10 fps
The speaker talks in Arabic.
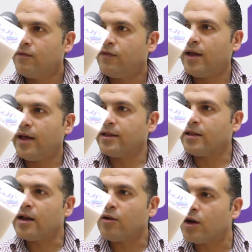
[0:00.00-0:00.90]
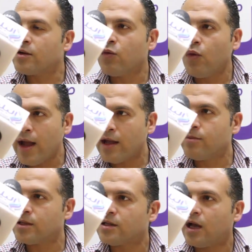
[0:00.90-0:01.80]
فيعني ده لو كان واحد
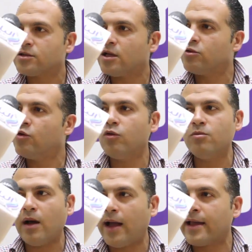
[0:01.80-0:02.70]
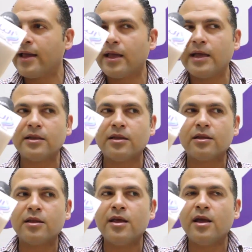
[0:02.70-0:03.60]
بس حصل لهم حاجه كانت
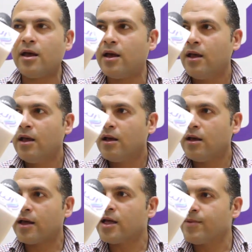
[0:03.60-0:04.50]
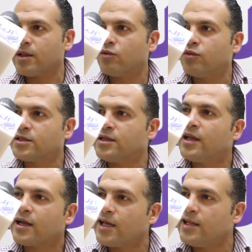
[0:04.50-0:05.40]
الدنيا خربت ونازل
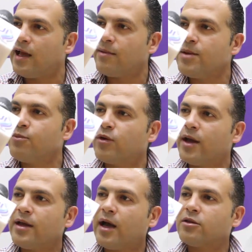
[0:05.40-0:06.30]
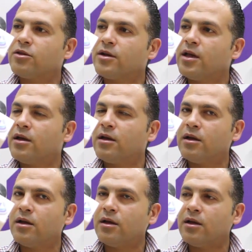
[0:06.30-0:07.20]
لك تل ابيب وجاي عن طريق
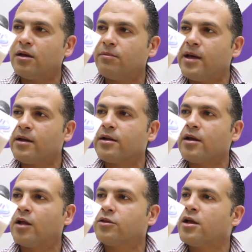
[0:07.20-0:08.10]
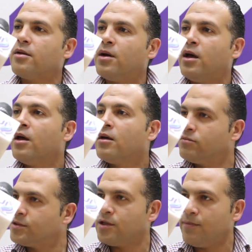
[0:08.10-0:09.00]
آه، بري عن طريق
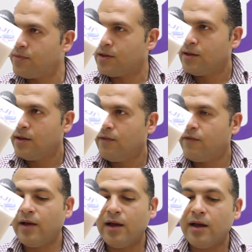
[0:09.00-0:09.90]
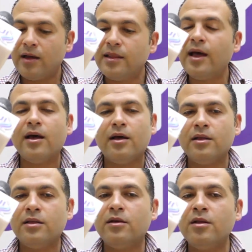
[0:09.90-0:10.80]
بالظبط فلا
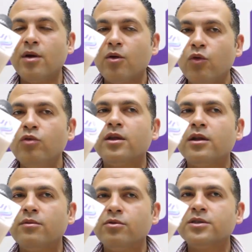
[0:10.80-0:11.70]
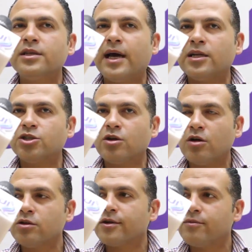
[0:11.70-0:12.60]
المجهود اللي بذل علشان
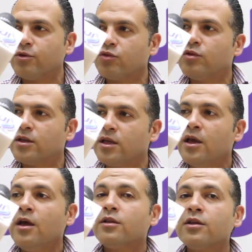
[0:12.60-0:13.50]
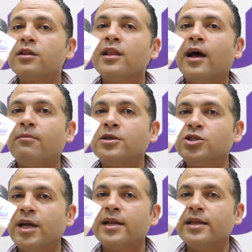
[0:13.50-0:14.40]
خاطر البطوله دي تطلع
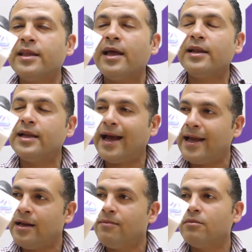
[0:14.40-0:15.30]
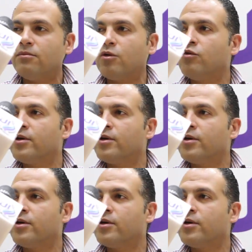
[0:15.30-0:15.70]
بالشكل ده للعالم مجهود